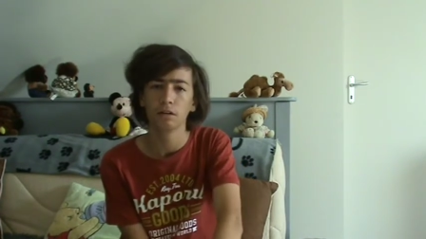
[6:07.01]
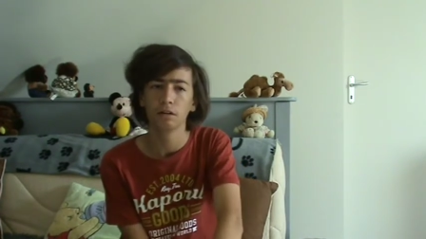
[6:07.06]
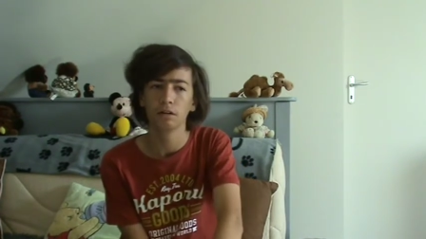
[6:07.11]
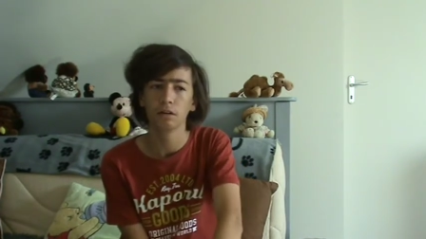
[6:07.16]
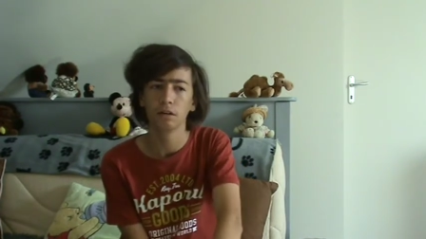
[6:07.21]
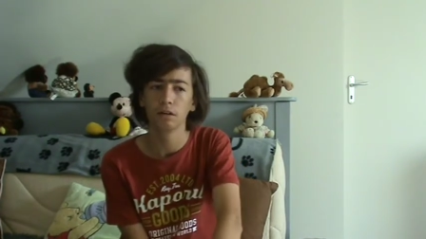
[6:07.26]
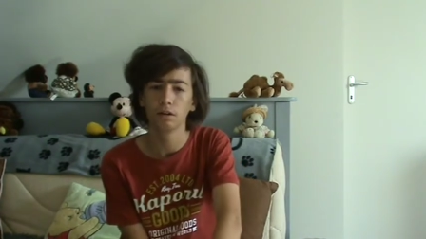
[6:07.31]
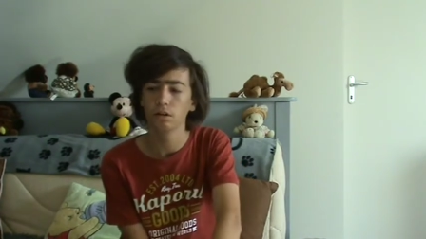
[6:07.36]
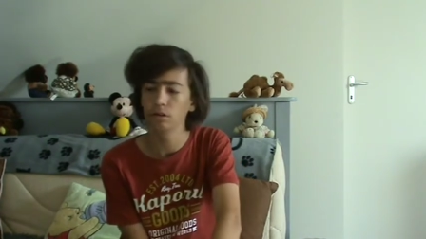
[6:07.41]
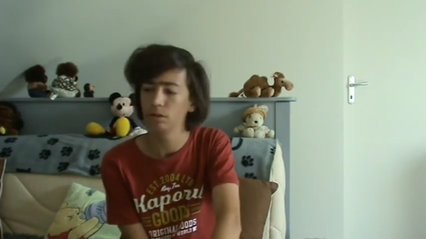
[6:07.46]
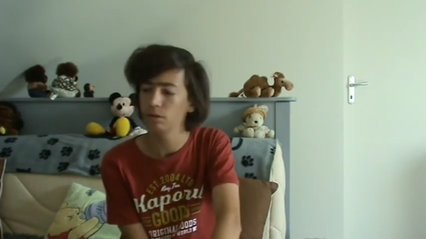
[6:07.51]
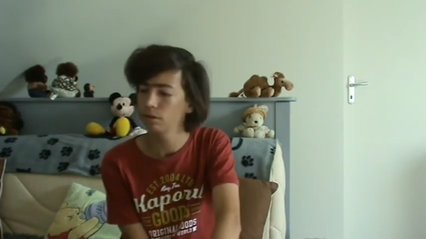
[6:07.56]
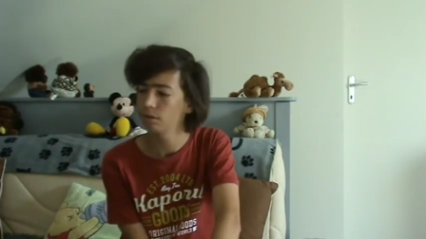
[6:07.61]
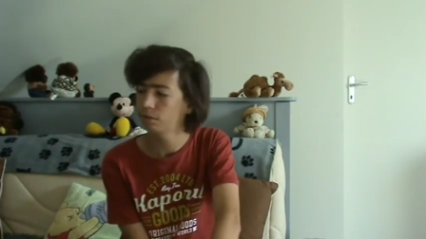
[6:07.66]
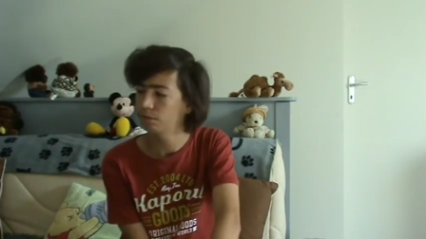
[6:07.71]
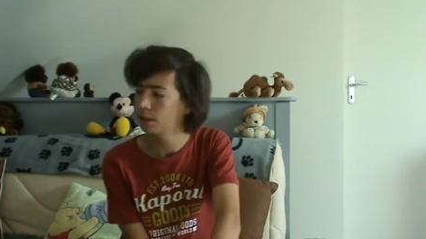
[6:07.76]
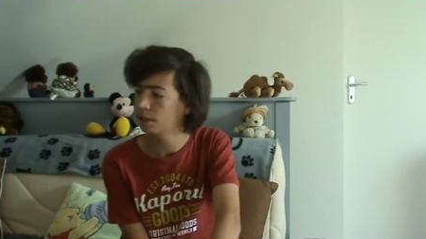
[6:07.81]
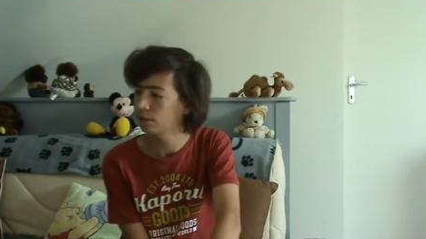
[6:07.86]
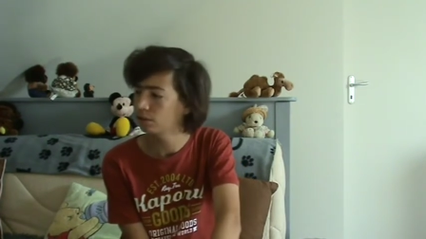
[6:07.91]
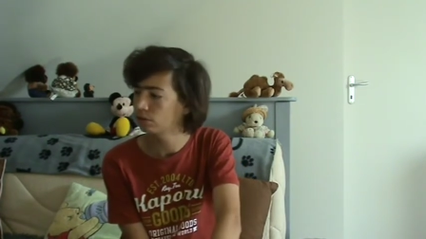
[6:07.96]
Euh,
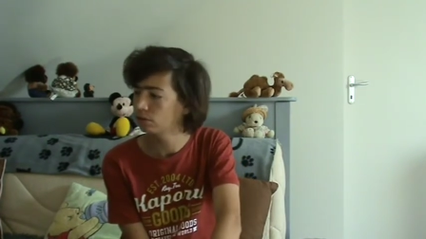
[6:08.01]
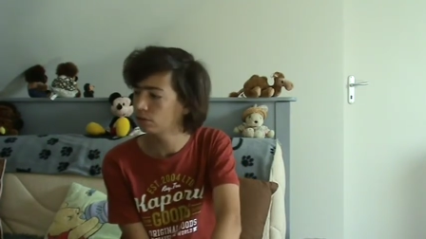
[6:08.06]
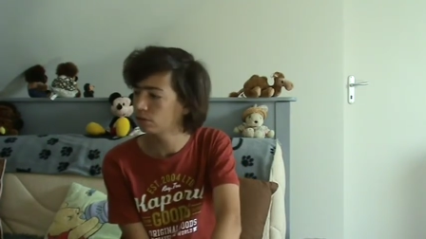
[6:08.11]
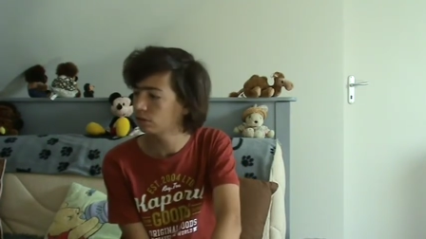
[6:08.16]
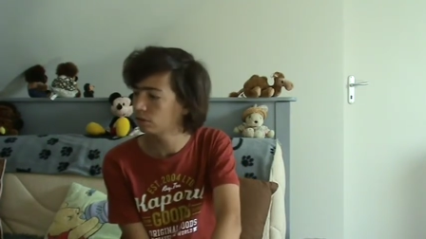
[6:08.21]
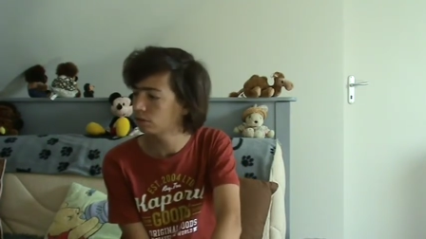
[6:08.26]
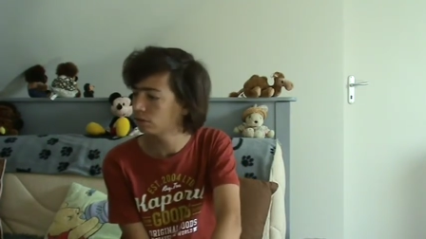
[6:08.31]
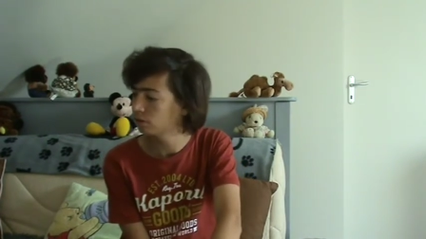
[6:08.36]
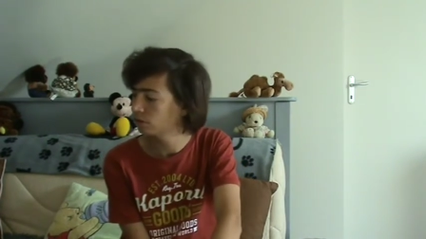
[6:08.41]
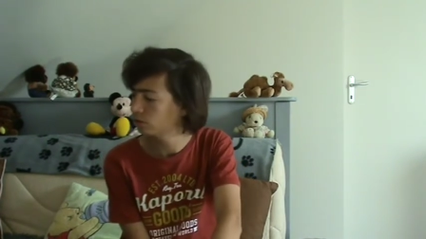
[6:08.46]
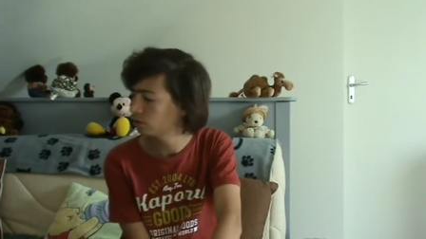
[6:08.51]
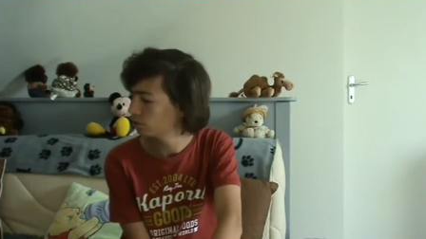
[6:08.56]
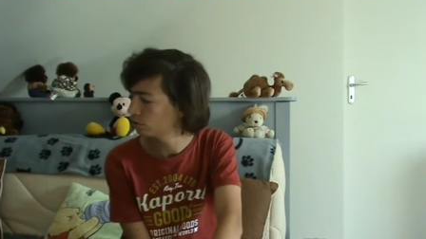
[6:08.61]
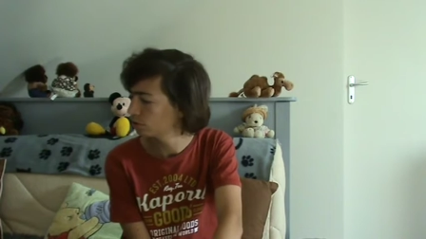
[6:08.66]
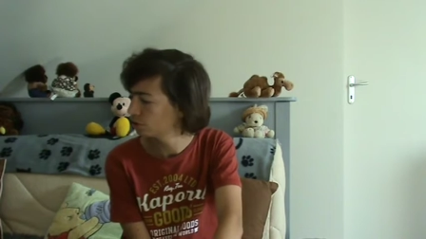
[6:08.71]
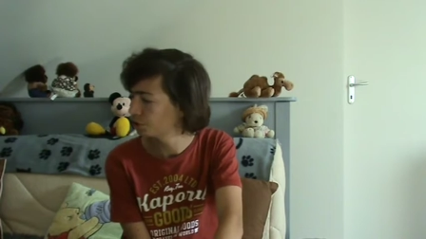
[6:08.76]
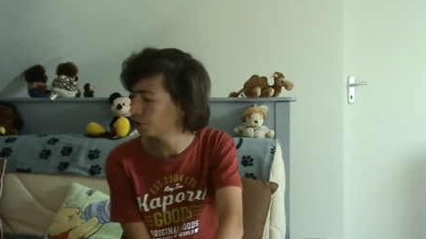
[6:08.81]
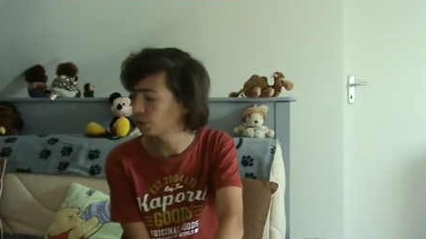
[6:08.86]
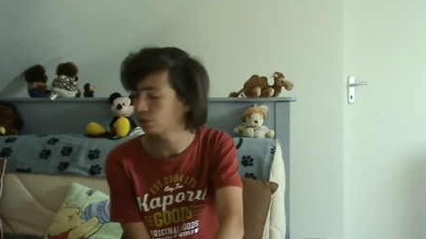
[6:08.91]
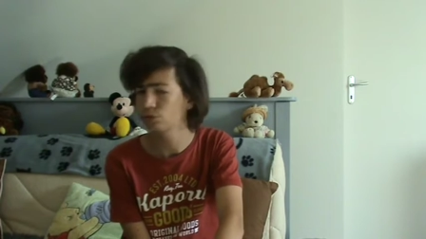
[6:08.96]
peut-être euh,
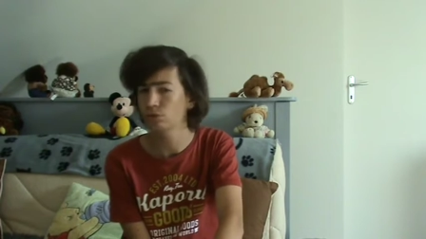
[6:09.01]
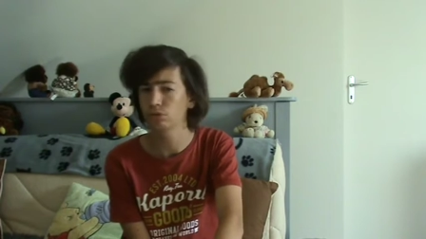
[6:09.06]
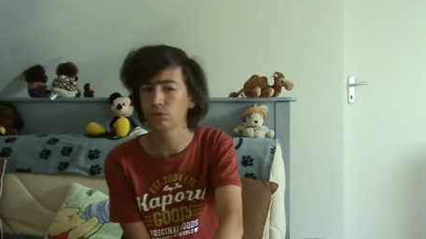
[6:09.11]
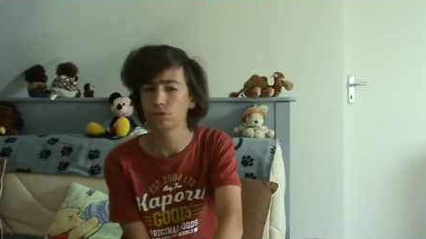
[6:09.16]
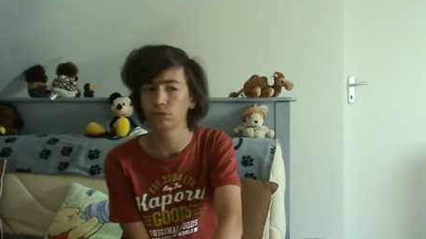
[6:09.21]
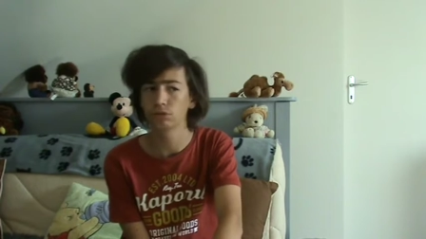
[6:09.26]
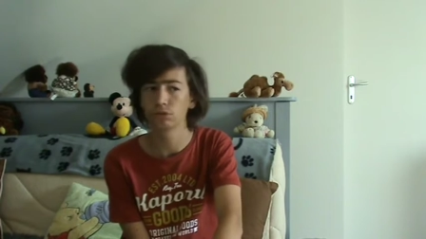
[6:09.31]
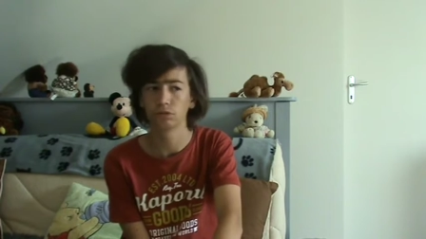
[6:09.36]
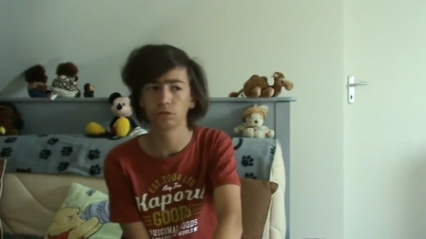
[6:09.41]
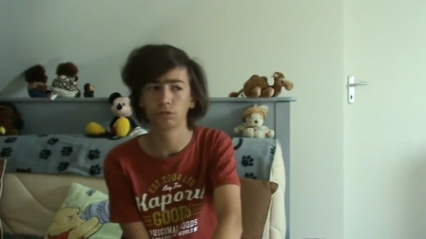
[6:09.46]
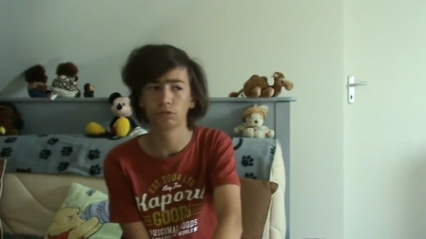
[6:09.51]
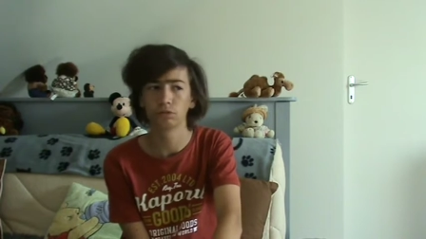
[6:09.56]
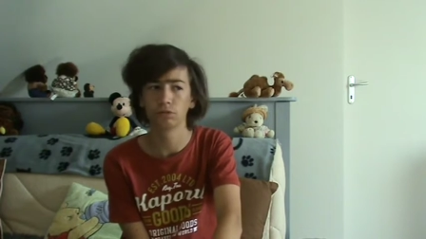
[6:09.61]
Chartreuse,